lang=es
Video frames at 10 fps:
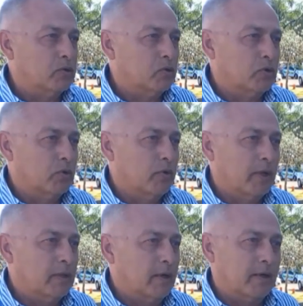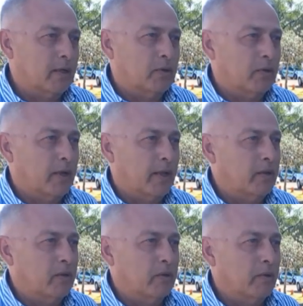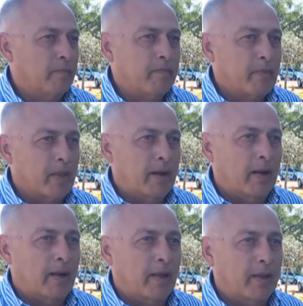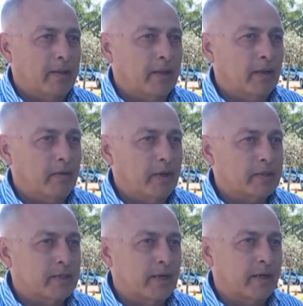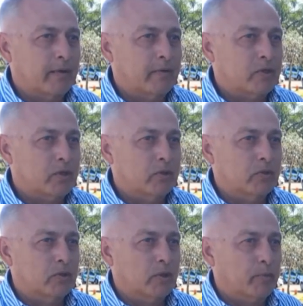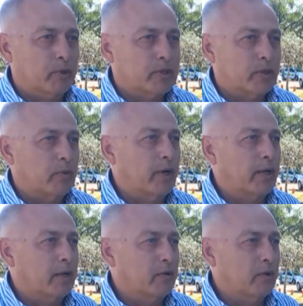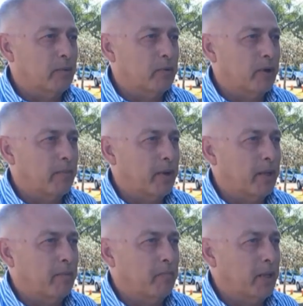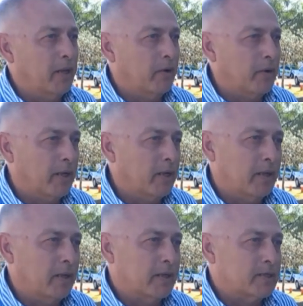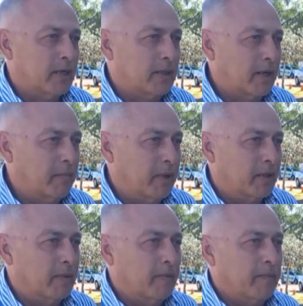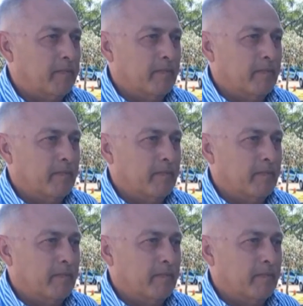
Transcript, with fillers: Nosotros durante el resto del año la gente que viene a hacer la revisión, yo te puedo asegurar que no demora más de media hora en hacer el trámite.